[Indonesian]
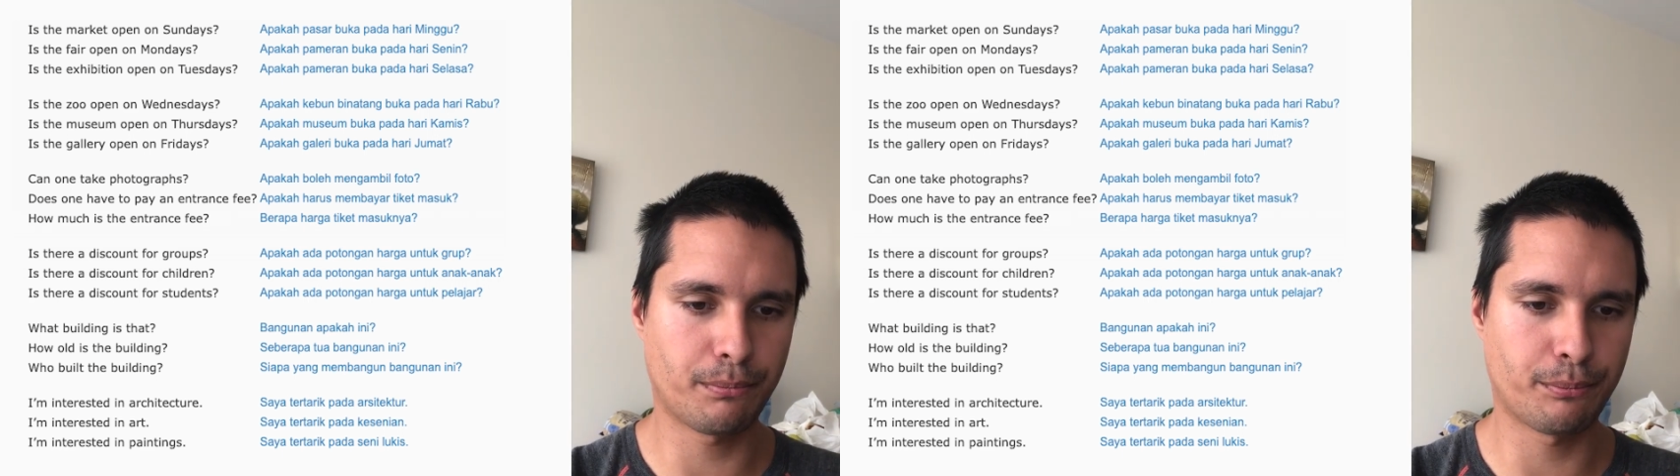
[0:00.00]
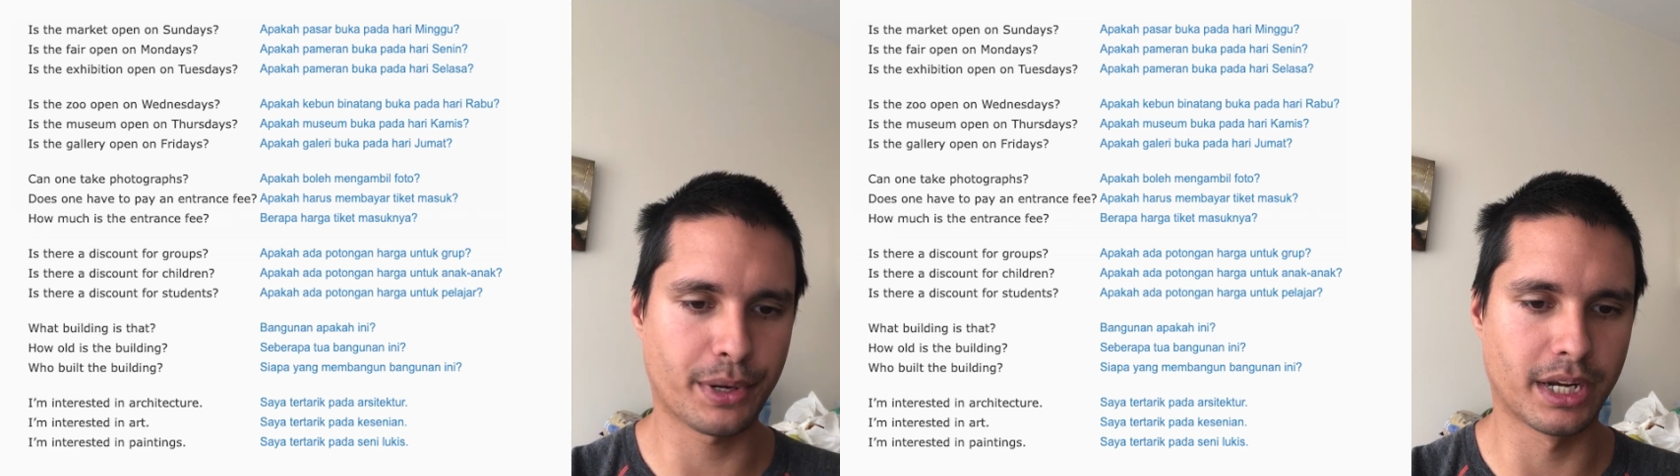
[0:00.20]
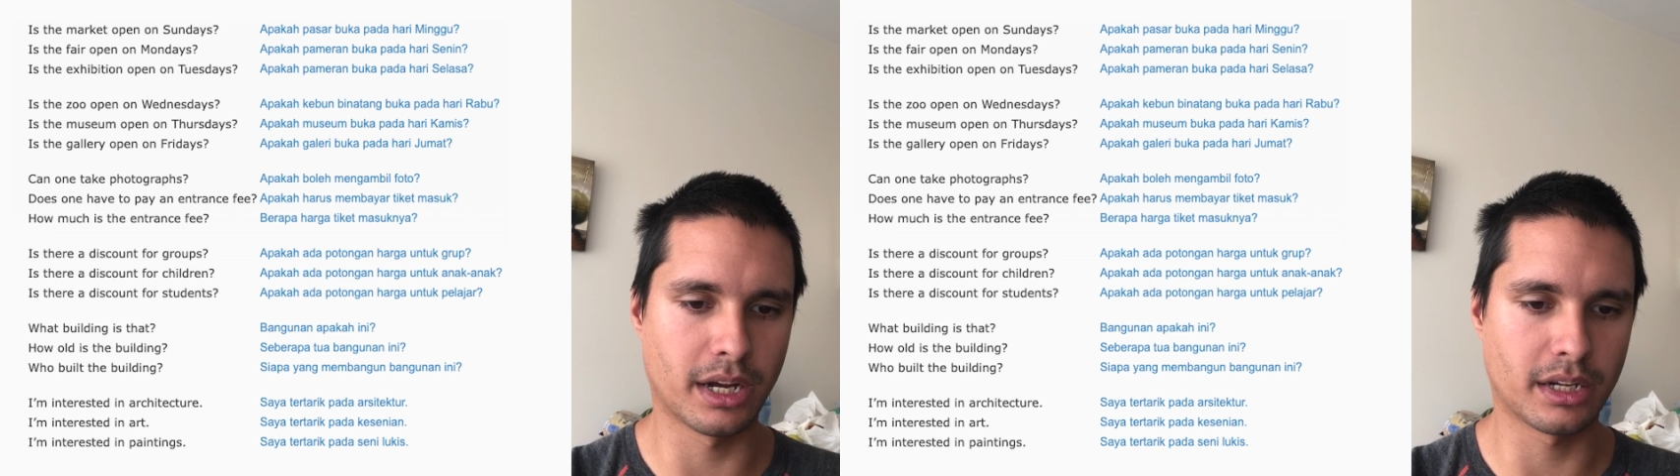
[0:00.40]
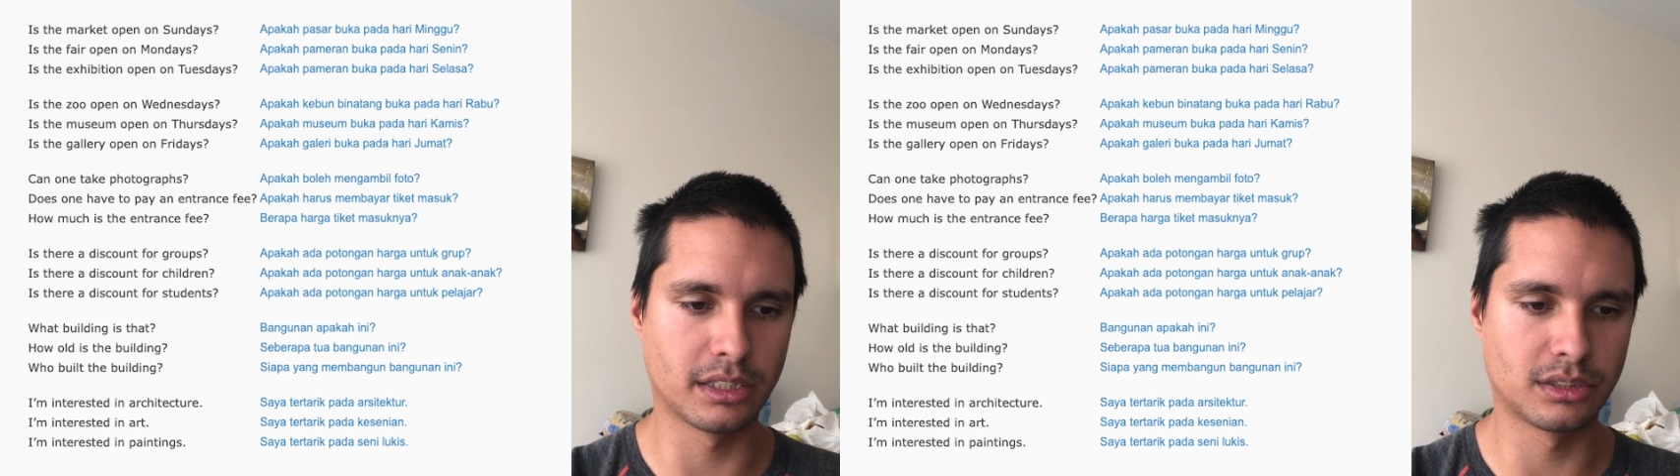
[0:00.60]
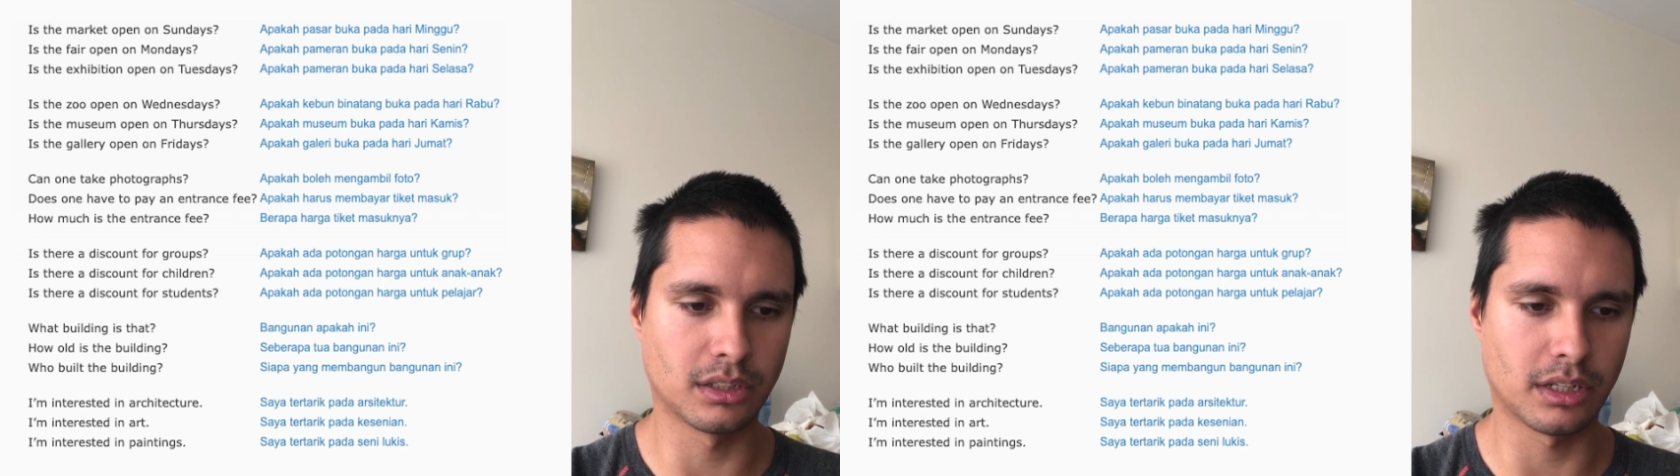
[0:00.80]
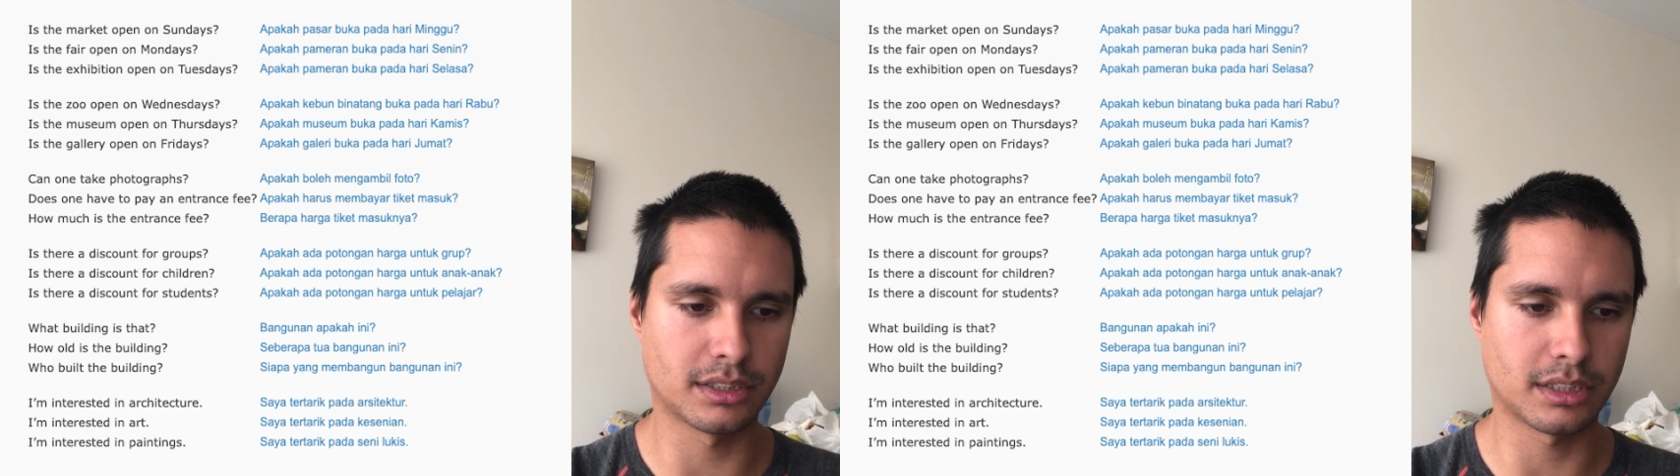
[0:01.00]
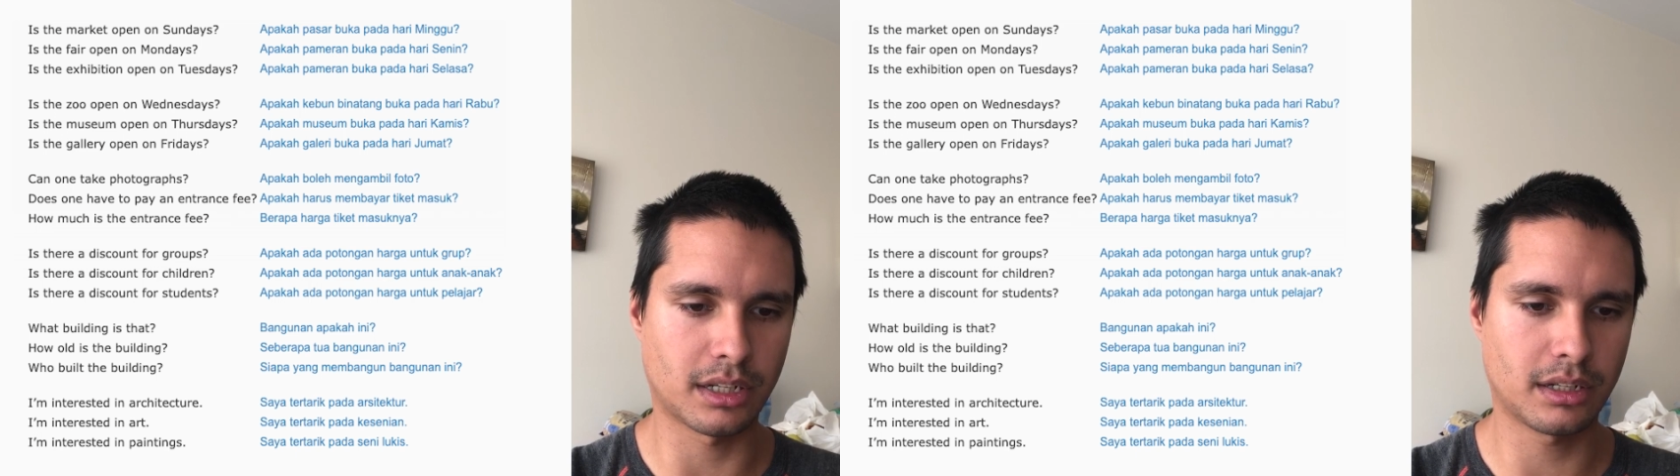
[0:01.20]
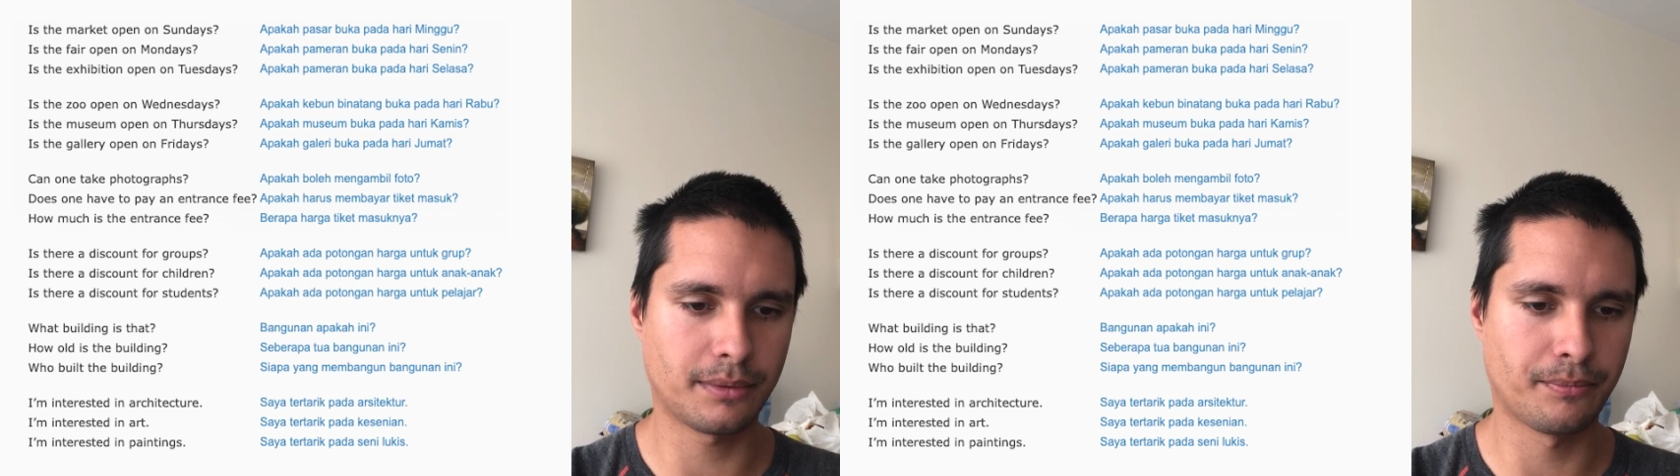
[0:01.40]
pada hari Selasa?